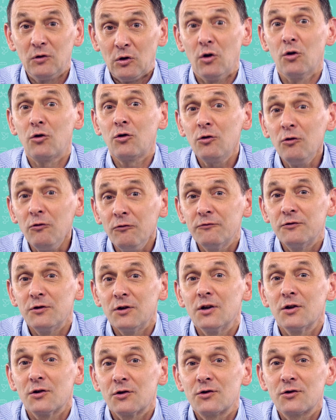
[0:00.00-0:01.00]

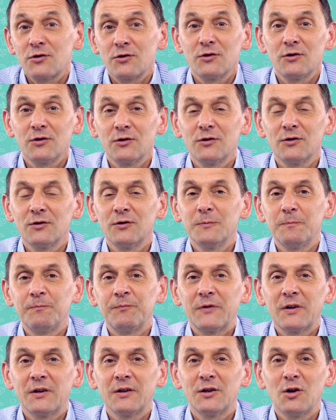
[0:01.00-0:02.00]
również
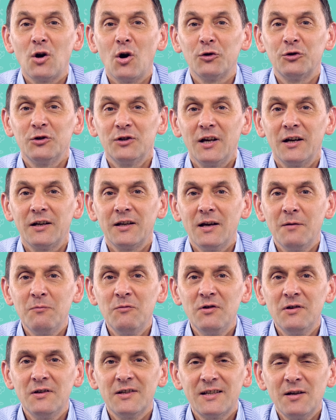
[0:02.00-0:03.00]
e, e,
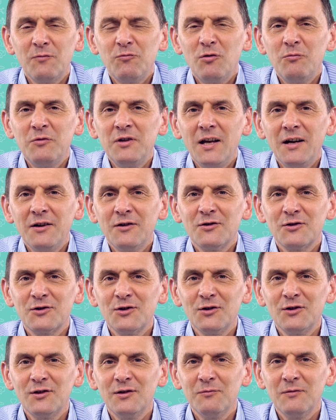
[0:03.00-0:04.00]
oddajemy,
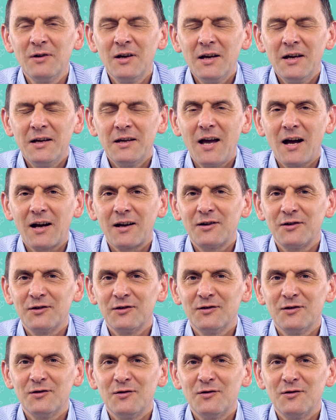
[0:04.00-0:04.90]
zapominając o tym, jak e,